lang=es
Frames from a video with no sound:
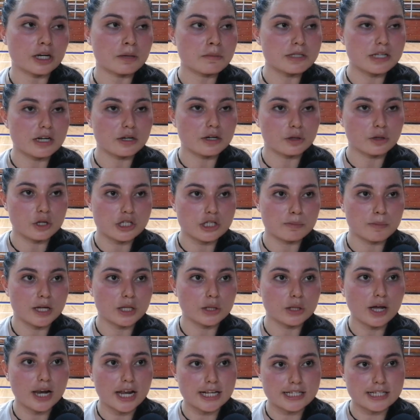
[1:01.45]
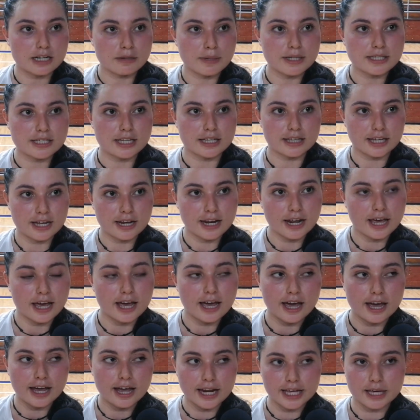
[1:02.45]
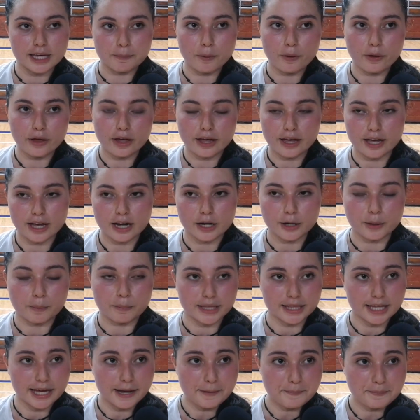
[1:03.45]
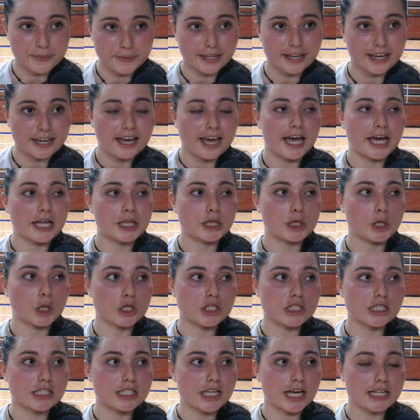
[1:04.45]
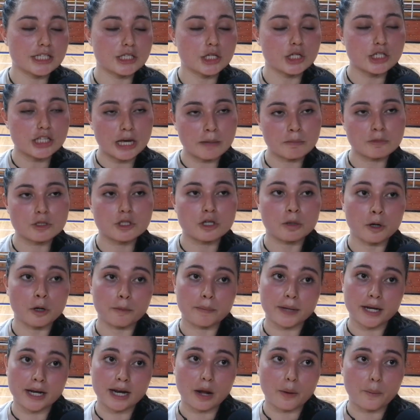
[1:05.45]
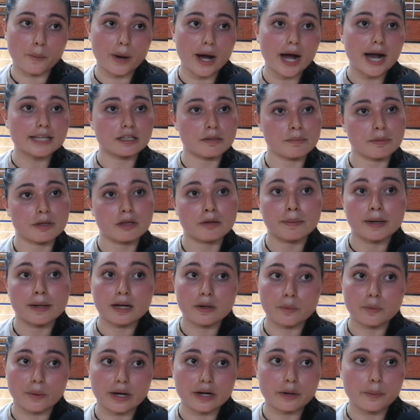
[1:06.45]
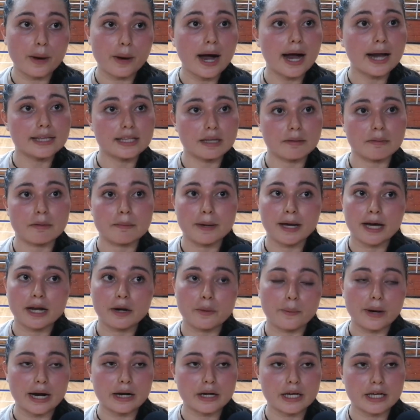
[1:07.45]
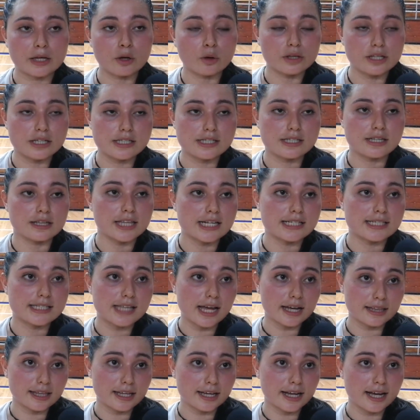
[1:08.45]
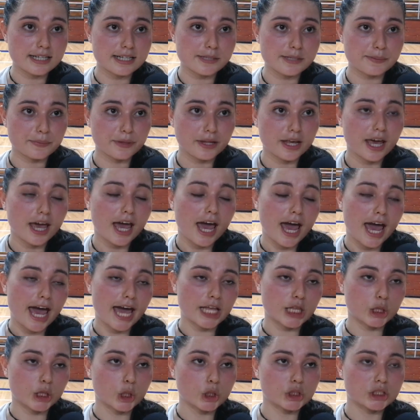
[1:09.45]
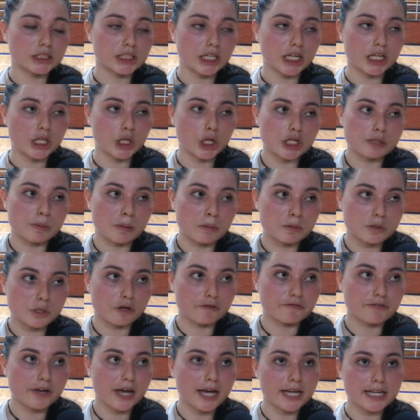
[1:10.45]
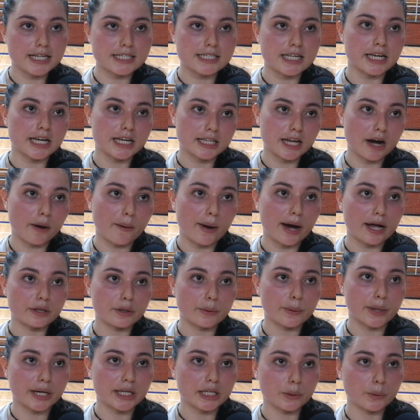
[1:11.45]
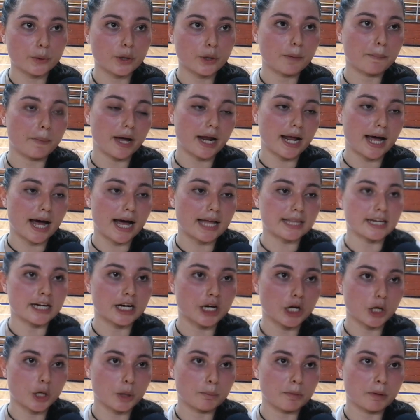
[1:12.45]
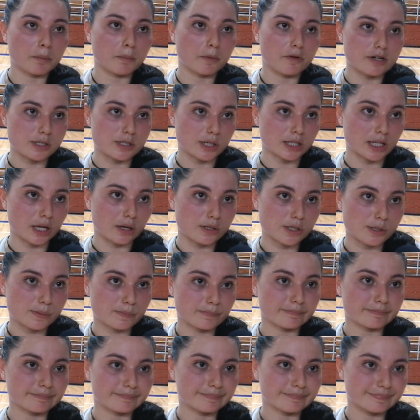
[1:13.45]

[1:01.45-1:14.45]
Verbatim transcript: no tenemos el conocimiento de las armas que tiene el equipo del comité, entonces no sabemos cómo nos vienen a jugar, tal vez nos vengan a jugar igual, tal vez vengan a jugar con distintas tácticas, entonces no nos podemos confiar y seguir trabajando igual de duro para tener los mismos resultados